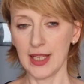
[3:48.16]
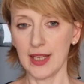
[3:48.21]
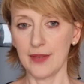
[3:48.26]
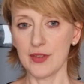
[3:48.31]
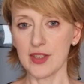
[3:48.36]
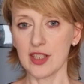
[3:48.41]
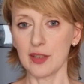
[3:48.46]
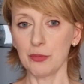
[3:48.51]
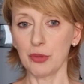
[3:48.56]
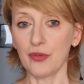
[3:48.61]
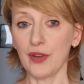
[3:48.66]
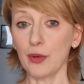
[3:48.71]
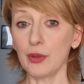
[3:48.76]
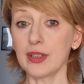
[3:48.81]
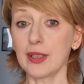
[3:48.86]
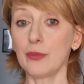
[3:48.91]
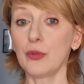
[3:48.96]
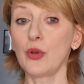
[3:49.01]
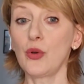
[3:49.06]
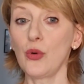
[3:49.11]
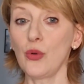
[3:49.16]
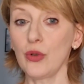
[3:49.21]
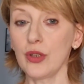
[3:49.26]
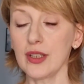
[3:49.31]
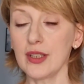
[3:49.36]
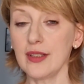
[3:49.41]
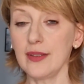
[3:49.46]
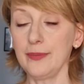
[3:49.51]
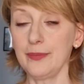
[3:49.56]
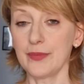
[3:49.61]
Występowały tam chóry
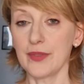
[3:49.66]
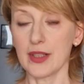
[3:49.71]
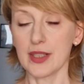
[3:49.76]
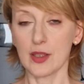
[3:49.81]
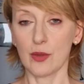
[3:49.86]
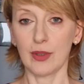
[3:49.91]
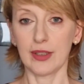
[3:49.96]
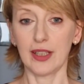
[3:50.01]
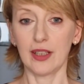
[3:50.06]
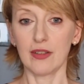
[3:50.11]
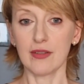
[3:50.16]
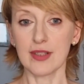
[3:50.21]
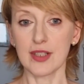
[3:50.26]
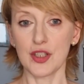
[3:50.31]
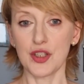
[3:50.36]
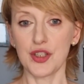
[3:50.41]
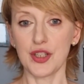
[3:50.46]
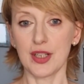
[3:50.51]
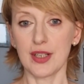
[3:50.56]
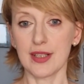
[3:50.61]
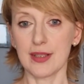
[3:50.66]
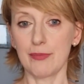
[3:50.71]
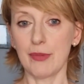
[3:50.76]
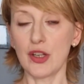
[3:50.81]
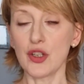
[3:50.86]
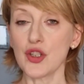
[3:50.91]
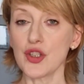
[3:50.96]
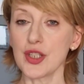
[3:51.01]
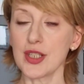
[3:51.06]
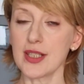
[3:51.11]
składające się z
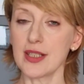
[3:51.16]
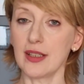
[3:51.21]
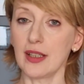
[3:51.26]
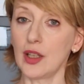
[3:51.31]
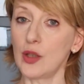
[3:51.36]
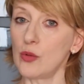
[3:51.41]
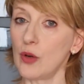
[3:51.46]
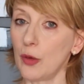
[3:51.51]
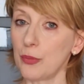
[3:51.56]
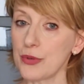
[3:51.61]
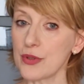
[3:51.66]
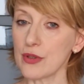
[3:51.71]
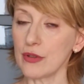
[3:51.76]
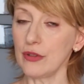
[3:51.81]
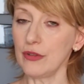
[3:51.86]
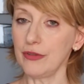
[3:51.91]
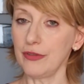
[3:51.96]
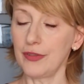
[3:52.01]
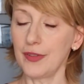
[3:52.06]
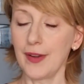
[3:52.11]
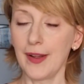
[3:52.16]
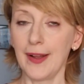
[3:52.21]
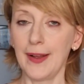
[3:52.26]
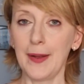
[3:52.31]
mężczyzn i chłopców,